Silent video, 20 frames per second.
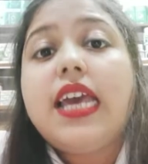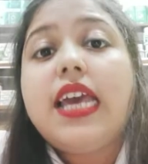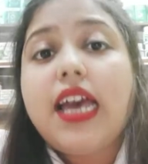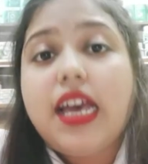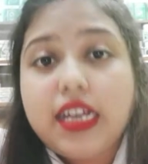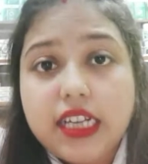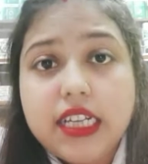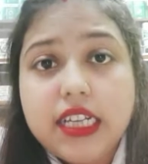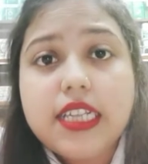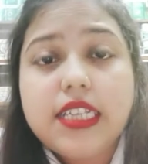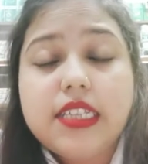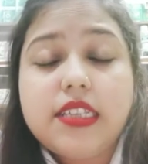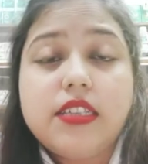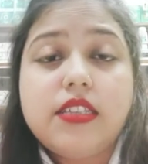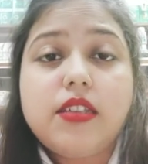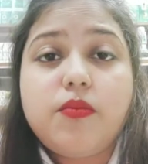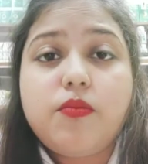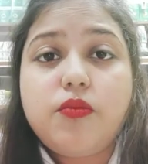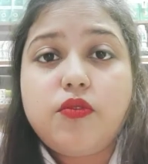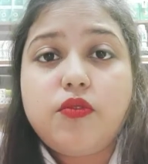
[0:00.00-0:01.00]
अगर किसी
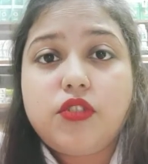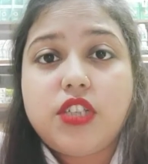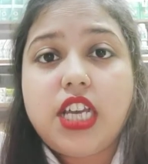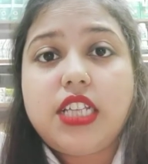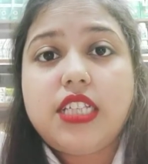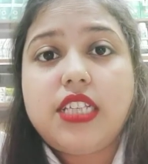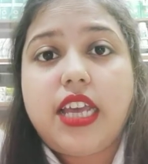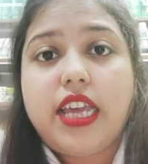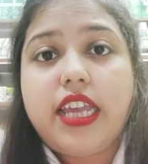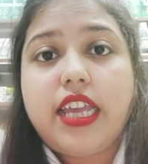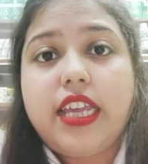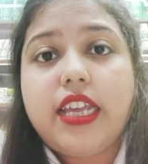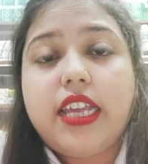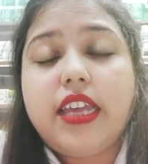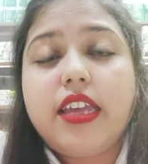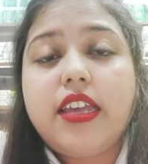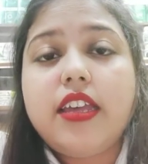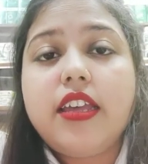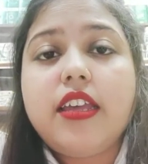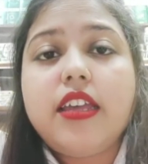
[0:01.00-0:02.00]
से पूछा जाए
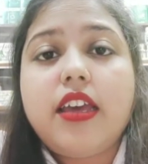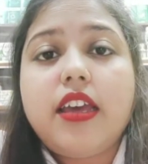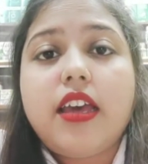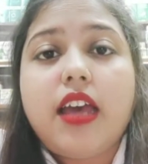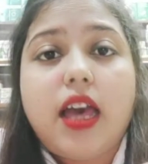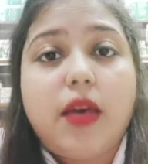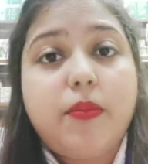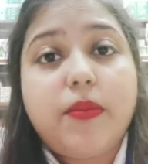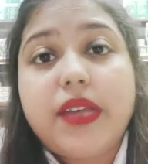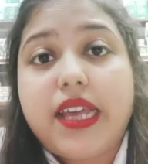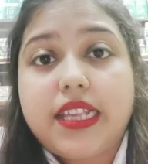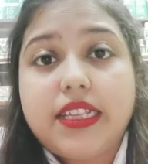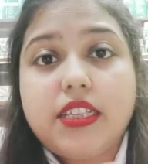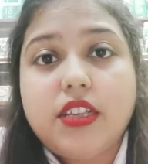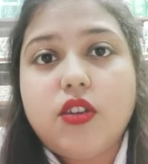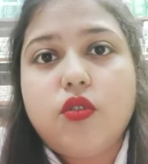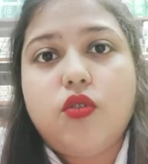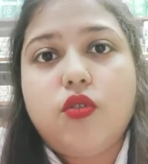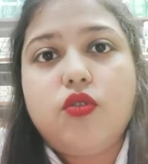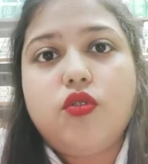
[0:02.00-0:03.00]
कि आप कैसे
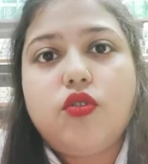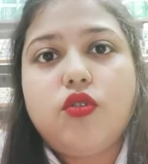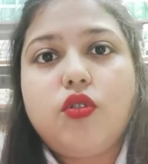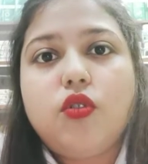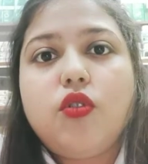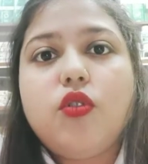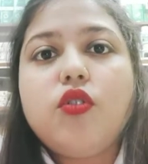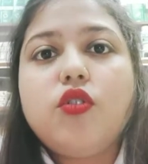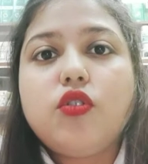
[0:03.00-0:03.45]
हो तो